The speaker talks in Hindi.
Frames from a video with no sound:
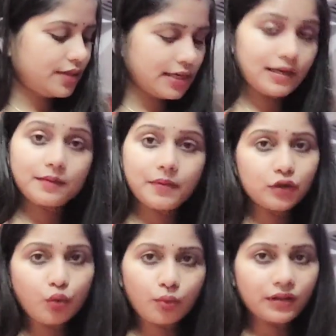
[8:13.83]
लग
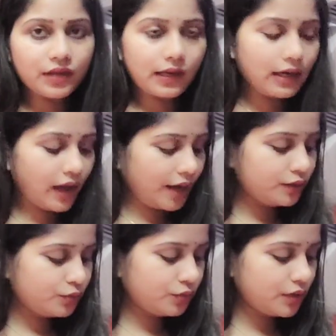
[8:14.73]
भी थोड़ा सा खिला
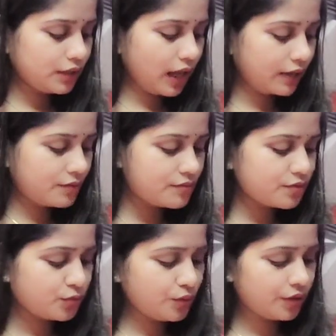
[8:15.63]
ही ताकि
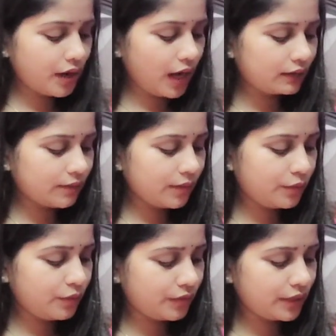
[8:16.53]
उसको रात में
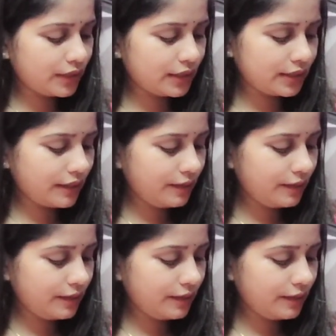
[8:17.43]
भूख ना लगे